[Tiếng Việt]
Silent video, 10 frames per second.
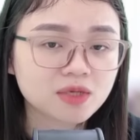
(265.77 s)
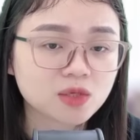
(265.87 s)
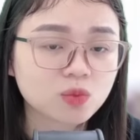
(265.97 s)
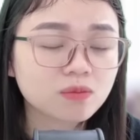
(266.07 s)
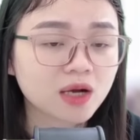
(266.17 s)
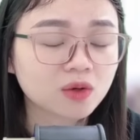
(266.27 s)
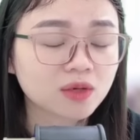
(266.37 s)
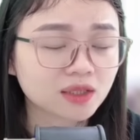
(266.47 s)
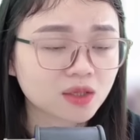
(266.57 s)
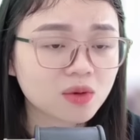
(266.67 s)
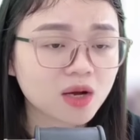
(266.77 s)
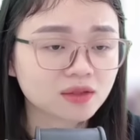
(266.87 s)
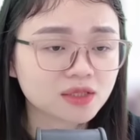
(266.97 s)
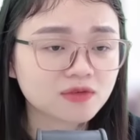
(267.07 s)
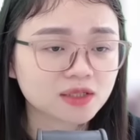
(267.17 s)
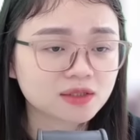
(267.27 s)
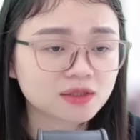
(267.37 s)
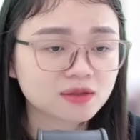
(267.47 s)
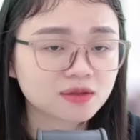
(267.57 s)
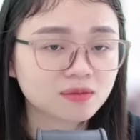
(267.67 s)
Bây giờ Quốc Bằng còn đặt câu hỏi như
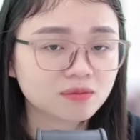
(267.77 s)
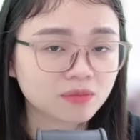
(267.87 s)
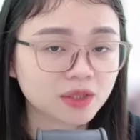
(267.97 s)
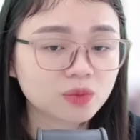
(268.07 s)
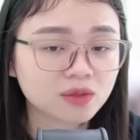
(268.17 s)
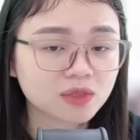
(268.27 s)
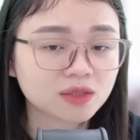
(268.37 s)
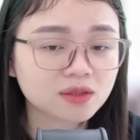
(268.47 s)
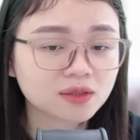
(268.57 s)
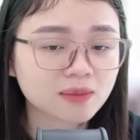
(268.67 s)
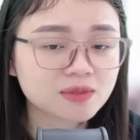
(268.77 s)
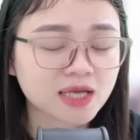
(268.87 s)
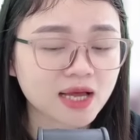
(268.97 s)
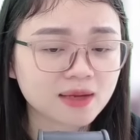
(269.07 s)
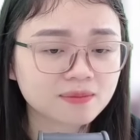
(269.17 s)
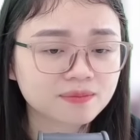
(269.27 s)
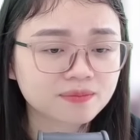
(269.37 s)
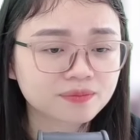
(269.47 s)
vậy Minh Quân bực tức đáp trả